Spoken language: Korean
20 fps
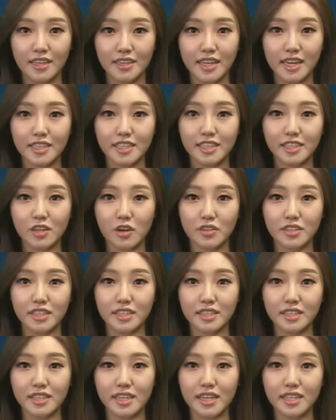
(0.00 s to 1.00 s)
텍스거닝
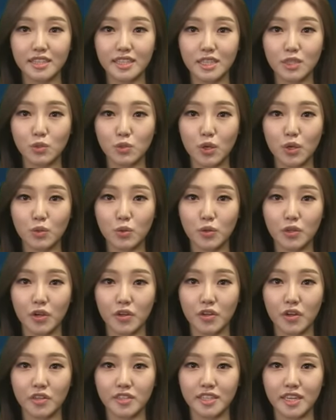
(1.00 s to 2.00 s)
TNT 최고
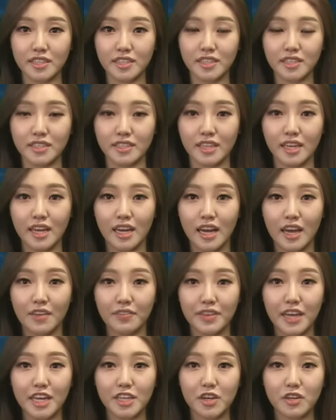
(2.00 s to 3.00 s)
경영자는
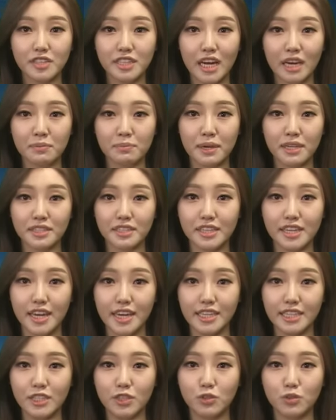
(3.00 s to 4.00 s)
내년 상반기에
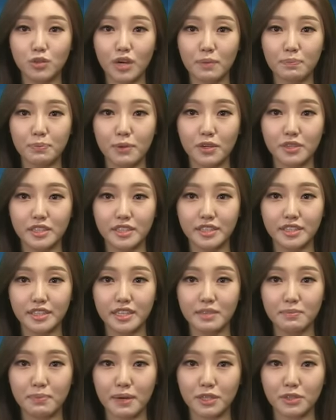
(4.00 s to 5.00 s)
인수 합병을
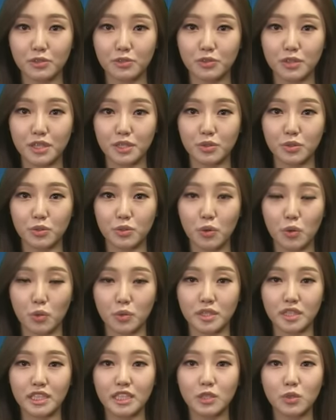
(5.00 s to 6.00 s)
승인받을 수 있도록
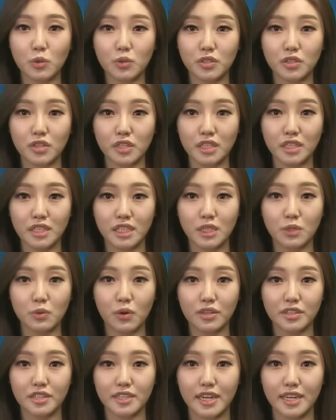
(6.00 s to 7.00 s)
지속적인
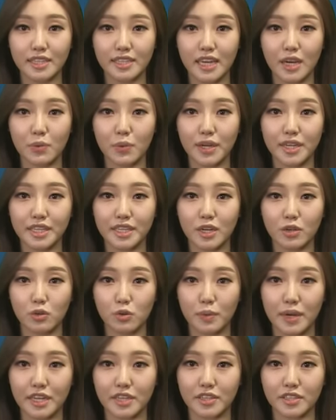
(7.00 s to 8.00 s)
지원을 할 계획이라고
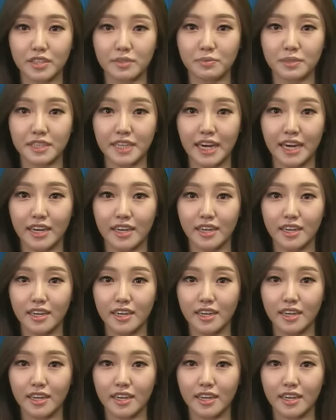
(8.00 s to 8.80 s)
밝혔습니다.